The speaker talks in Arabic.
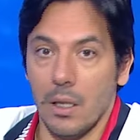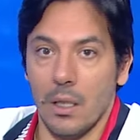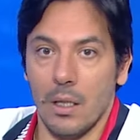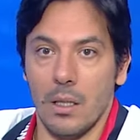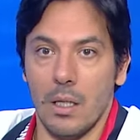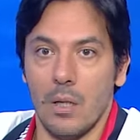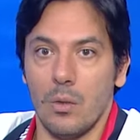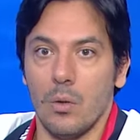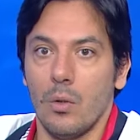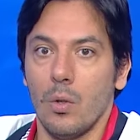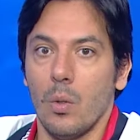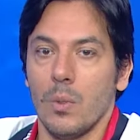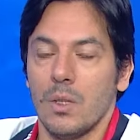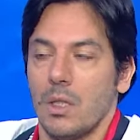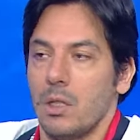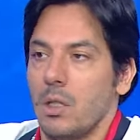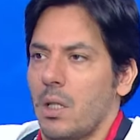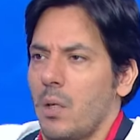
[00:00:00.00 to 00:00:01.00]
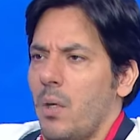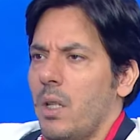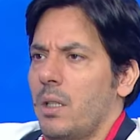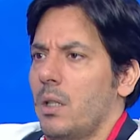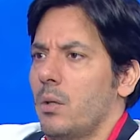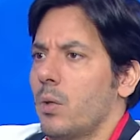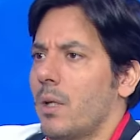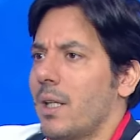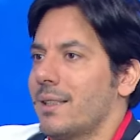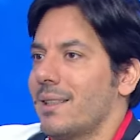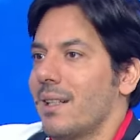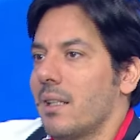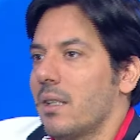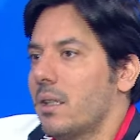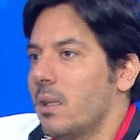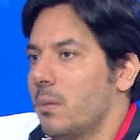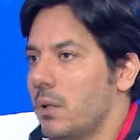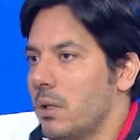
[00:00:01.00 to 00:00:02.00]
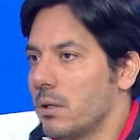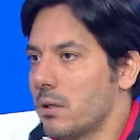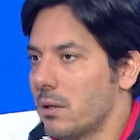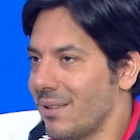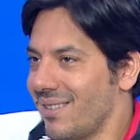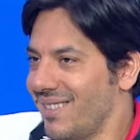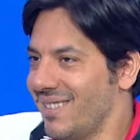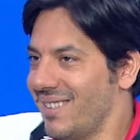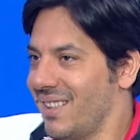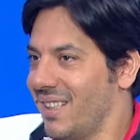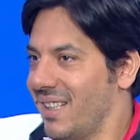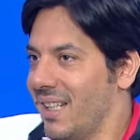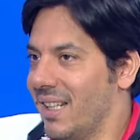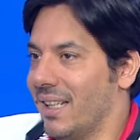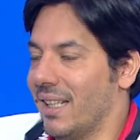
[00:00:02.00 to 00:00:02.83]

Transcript: لانه اليوم اذا اجاك واحد عنده كسل غده بينسى مم.